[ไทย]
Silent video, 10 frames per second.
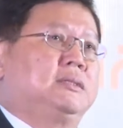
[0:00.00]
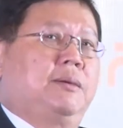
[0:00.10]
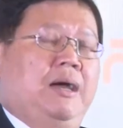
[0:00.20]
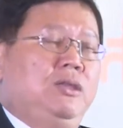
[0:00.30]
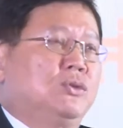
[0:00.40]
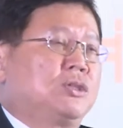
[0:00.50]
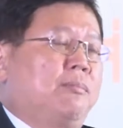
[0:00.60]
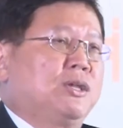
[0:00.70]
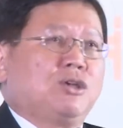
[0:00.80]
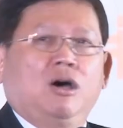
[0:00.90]
สมัยอยู่ส
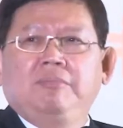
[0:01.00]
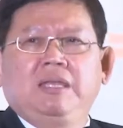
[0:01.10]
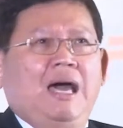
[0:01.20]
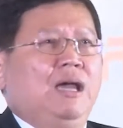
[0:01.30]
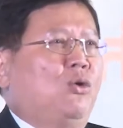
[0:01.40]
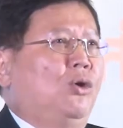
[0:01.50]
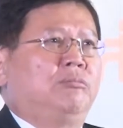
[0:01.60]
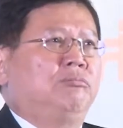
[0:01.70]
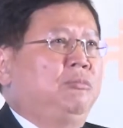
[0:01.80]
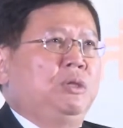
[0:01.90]
ปชมีหลายคน
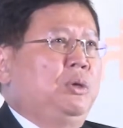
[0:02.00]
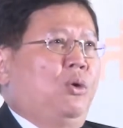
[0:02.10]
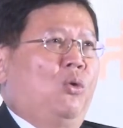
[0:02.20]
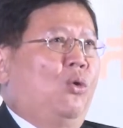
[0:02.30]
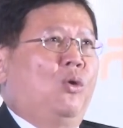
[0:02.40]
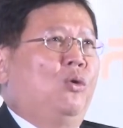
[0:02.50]
โอ้โห